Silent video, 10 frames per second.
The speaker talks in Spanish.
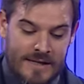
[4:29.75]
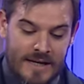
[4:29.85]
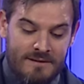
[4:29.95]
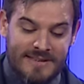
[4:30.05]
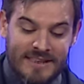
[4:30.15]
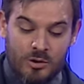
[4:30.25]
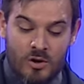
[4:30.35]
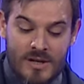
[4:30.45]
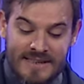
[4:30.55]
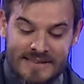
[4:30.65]
El versículo
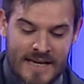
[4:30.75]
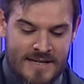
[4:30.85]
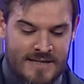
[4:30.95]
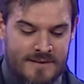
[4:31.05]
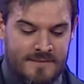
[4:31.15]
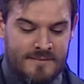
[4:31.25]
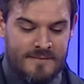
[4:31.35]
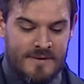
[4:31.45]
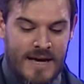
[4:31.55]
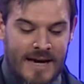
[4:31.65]
16.
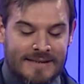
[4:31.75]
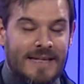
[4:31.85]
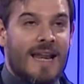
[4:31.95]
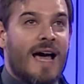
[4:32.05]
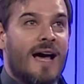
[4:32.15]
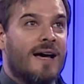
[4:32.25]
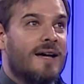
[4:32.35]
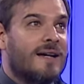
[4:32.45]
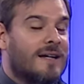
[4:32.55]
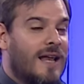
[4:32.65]
Acá está la,
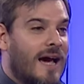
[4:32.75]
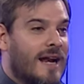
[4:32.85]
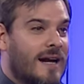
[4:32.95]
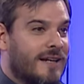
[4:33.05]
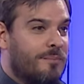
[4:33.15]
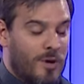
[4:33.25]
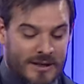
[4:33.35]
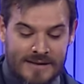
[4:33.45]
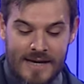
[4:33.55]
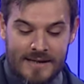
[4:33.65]
la gran
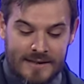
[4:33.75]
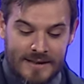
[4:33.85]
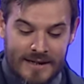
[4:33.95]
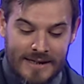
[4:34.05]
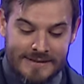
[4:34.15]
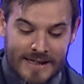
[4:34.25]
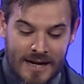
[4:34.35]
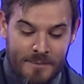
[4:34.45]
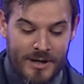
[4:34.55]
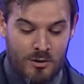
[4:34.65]
respuesta a esa
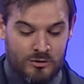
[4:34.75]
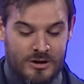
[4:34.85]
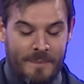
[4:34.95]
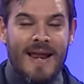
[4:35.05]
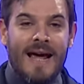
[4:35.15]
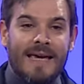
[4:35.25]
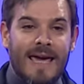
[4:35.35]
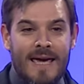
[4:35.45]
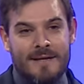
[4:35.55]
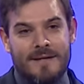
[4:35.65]
gran pregunta. ¿Para
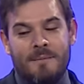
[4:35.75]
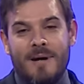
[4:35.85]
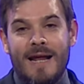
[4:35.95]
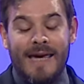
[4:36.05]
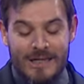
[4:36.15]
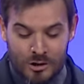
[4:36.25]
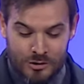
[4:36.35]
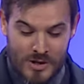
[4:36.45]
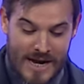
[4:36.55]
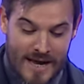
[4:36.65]
qué? ¿Para qué yo
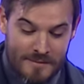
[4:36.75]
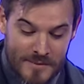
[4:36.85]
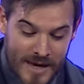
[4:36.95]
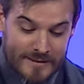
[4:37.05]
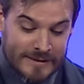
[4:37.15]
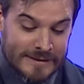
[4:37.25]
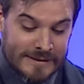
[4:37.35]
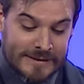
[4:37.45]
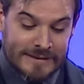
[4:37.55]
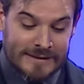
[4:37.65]
estoy acá? Bien,
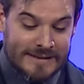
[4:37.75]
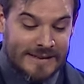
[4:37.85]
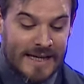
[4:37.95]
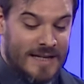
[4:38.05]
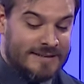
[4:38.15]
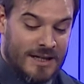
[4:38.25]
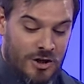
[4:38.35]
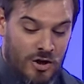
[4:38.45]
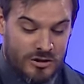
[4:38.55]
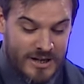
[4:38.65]
dice el
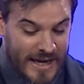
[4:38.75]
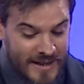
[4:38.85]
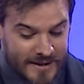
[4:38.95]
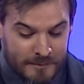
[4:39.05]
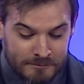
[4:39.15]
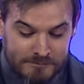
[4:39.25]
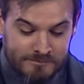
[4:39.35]
Señor lo siguiente.